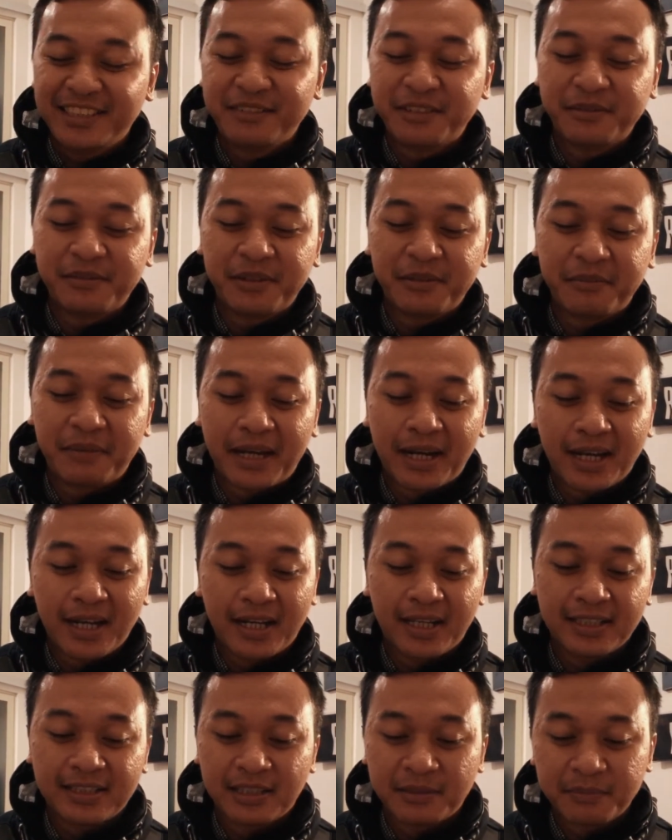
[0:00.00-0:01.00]
jadi memang
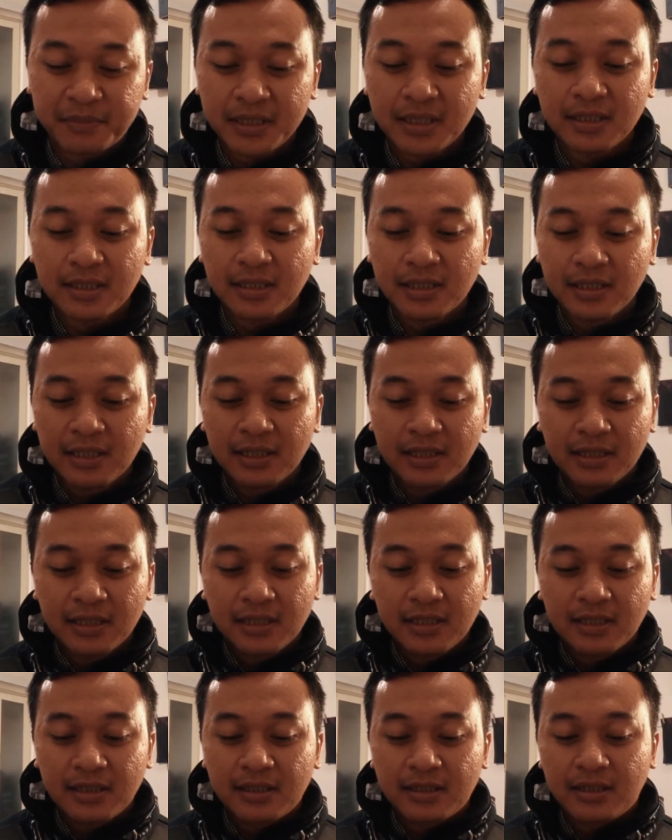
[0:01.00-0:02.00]
parah lah tapi
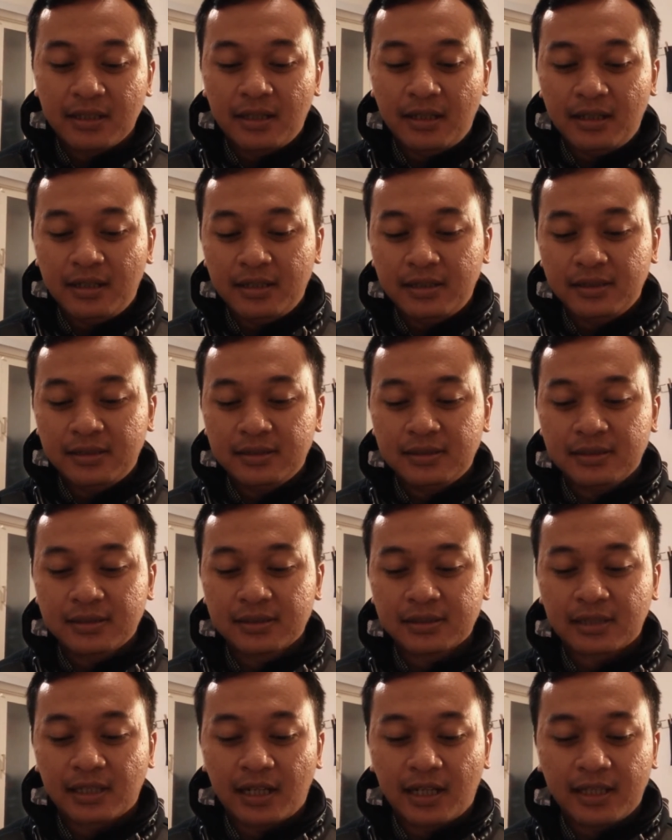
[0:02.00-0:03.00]
uh,
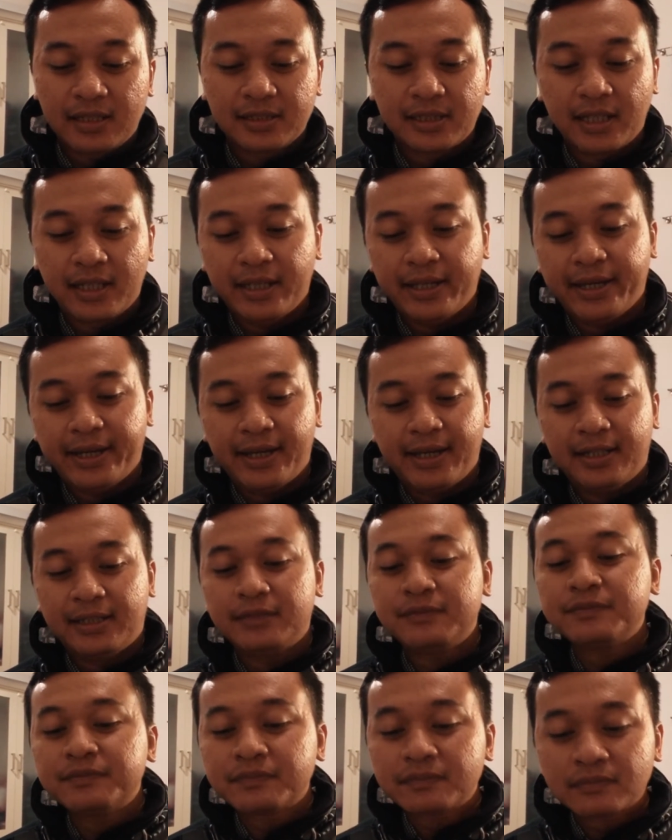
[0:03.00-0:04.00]
setelah saya
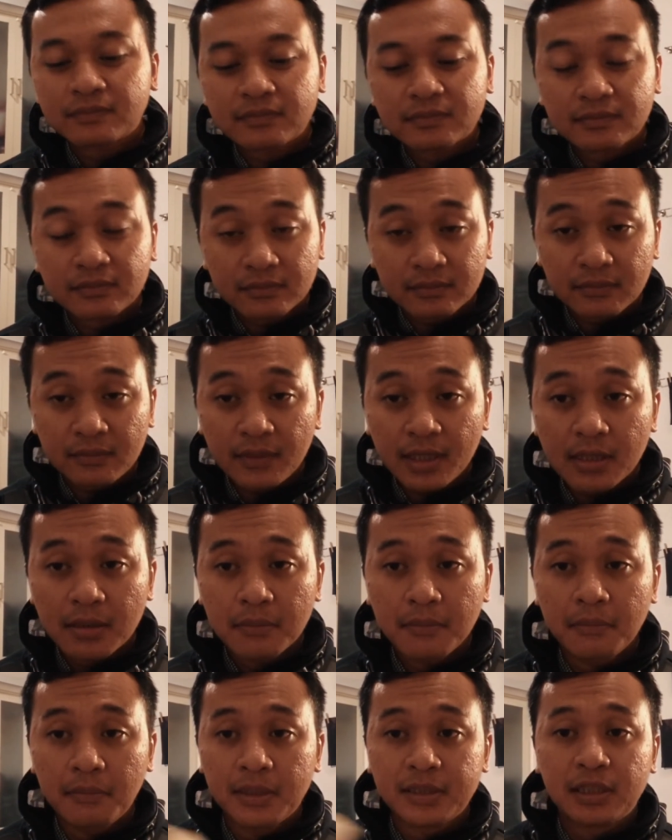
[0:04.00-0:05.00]

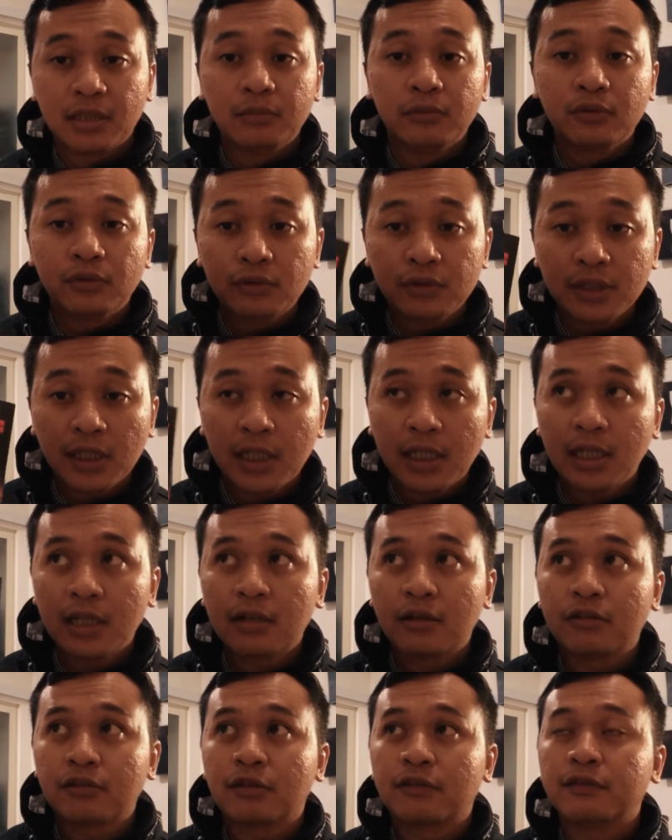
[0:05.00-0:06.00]
baca
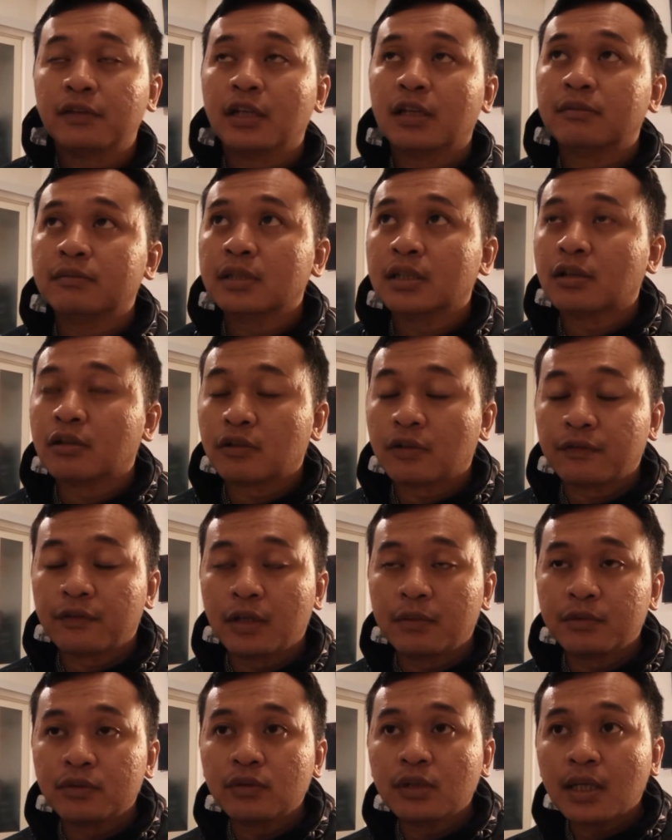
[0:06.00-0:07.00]
bukunya nonton filmnya nonton
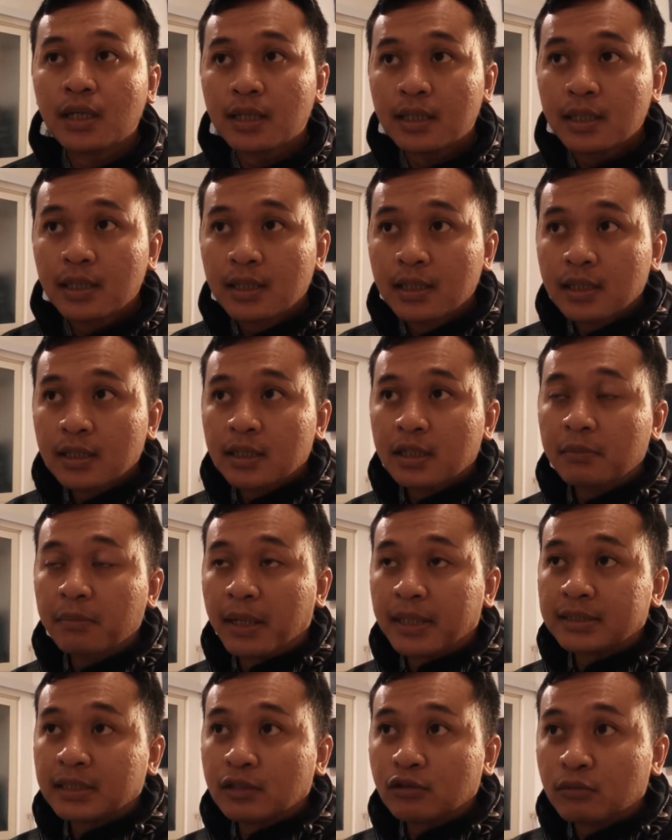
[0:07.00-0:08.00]
filmnya juga
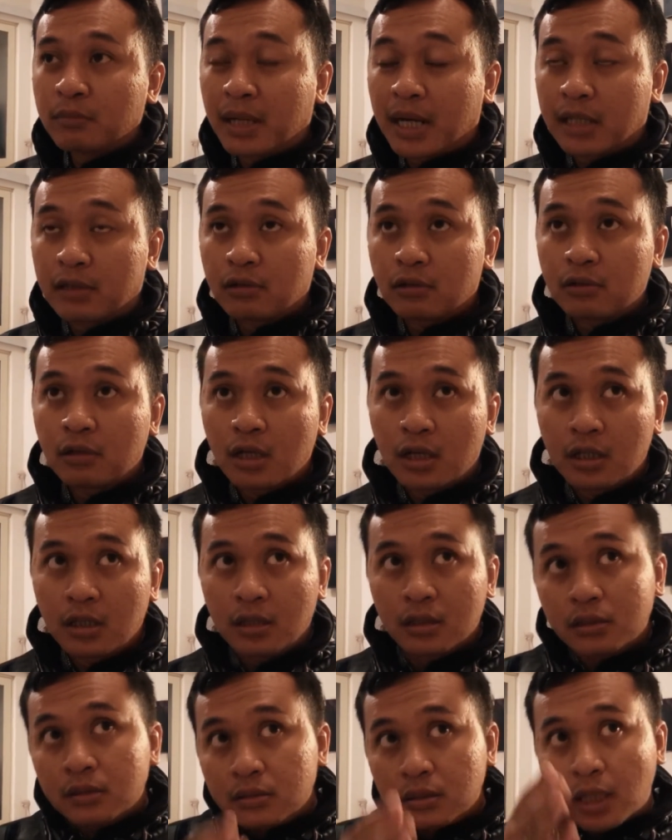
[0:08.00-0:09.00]
dipaksa tuh maraton
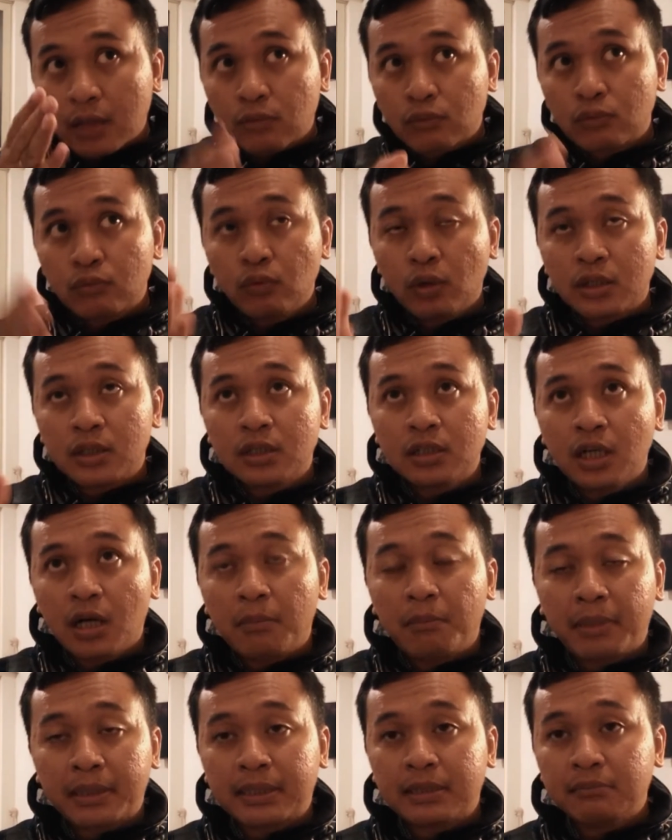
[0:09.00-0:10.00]
dari 1 2
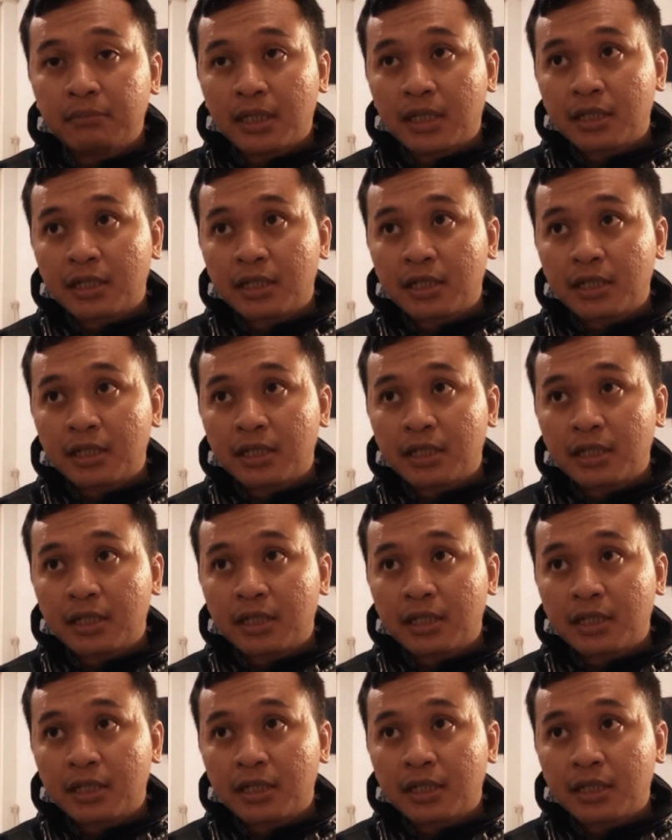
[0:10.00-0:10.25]
3 4